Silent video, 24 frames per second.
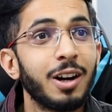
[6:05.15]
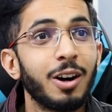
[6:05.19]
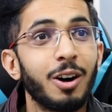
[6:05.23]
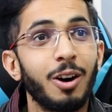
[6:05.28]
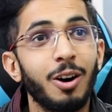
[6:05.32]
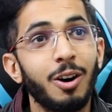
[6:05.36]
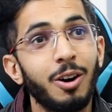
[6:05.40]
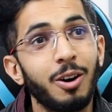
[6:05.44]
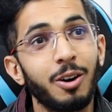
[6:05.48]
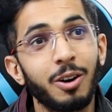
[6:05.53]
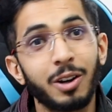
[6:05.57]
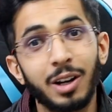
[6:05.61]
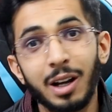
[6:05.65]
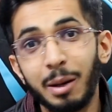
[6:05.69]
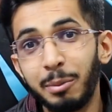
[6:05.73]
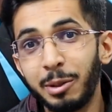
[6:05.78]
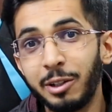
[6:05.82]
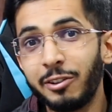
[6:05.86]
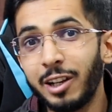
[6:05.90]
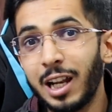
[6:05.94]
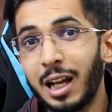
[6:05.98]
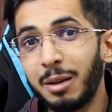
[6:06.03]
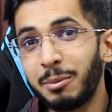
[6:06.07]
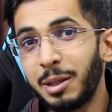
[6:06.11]
और अभी
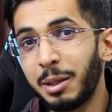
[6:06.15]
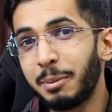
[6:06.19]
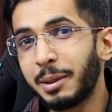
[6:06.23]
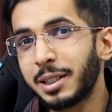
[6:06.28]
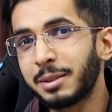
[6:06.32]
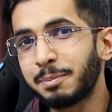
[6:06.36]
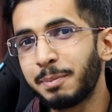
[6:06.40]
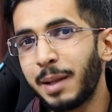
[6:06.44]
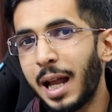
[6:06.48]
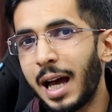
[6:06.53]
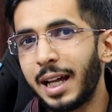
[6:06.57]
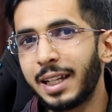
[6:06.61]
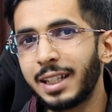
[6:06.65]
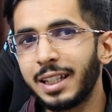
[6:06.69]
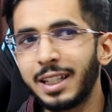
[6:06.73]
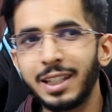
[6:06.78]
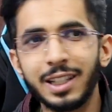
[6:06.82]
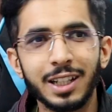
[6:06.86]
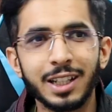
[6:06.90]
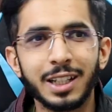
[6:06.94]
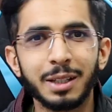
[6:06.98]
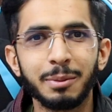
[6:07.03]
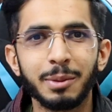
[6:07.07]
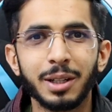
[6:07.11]
फ़िलहाल मेरे पास प्लान नहीं
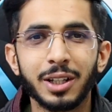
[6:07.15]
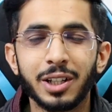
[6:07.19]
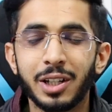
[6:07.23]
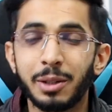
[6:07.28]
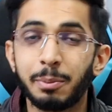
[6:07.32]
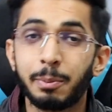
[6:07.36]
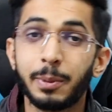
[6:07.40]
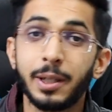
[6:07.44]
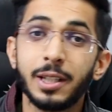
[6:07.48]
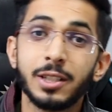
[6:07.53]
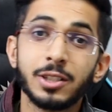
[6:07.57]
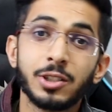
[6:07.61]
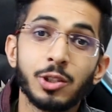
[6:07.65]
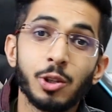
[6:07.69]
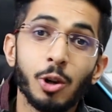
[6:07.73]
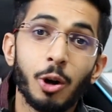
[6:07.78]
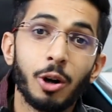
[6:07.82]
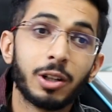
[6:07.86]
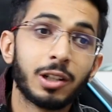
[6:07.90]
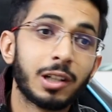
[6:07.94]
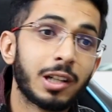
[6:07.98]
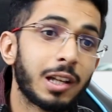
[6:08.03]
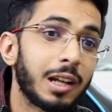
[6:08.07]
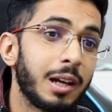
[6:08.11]
है कि मैं क्रिपेज
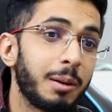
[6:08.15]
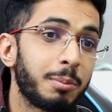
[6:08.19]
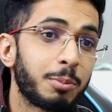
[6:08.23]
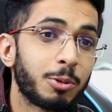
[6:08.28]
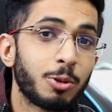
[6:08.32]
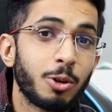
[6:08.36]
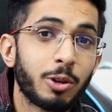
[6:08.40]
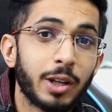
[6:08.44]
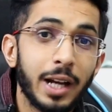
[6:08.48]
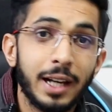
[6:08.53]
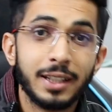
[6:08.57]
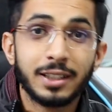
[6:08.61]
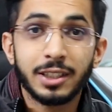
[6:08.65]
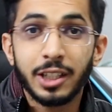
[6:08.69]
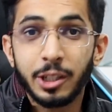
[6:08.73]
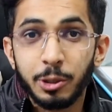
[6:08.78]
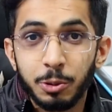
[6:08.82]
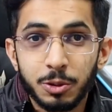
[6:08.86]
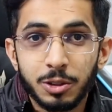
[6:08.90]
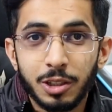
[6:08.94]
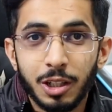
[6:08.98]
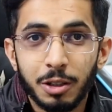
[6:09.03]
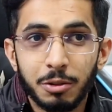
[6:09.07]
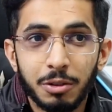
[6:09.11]
डॉट क्लब को कैसे
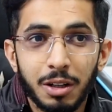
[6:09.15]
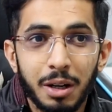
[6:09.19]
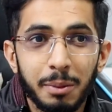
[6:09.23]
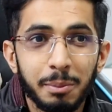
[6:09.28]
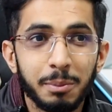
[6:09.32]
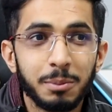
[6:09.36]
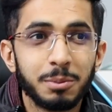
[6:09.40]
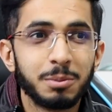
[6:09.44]
यूज़ करूँगा